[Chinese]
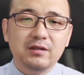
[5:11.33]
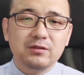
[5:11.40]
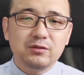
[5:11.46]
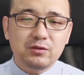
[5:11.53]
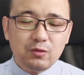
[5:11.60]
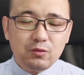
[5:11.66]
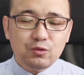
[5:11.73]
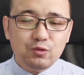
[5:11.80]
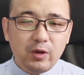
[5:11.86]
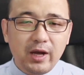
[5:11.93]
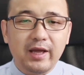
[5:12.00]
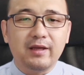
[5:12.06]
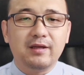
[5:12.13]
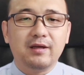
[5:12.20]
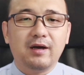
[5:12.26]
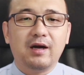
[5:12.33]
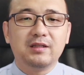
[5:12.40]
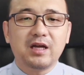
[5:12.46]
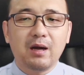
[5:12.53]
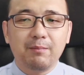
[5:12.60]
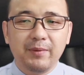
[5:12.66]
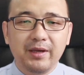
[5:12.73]
就算啊，
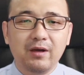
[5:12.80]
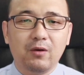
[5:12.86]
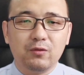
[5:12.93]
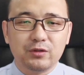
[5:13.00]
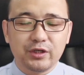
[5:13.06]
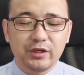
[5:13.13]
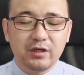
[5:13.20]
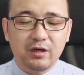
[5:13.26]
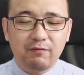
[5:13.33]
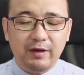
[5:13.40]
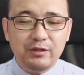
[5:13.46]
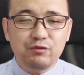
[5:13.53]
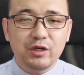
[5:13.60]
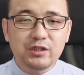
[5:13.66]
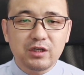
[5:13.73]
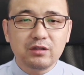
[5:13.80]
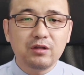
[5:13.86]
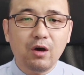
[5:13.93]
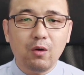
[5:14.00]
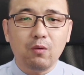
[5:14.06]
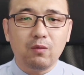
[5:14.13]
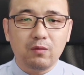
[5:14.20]
它没有这个完全渗
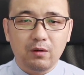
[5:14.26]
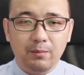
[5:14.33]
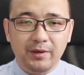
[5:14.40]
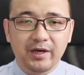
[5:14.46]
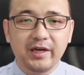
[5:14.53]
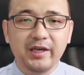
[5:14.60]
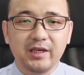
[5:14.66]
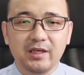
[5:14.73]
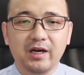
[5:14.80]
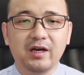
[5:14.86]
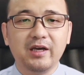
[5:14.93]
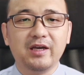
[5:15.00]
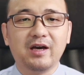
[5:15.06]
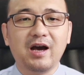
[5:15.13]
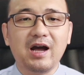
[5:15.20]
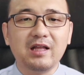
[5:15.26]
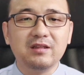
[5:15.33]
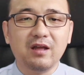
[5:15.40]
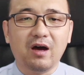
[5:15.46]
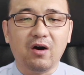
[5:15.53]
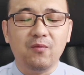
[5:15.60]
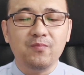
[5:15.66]
透，我们也可以看
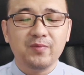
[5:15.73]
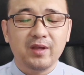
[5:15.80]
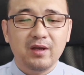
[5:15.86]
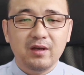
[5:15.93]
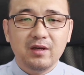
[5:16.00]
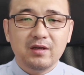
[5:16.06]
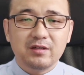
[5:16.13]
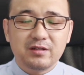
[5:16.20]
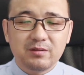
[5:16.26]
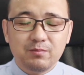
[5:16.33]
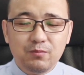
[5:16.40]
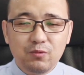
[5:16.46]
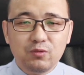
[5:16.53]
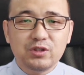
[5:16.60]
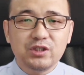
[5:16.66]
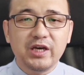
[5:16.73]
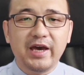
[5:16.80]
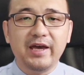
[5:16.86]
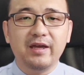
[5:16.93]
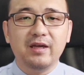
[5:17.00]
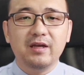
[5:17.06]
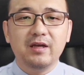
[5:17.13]
到，目前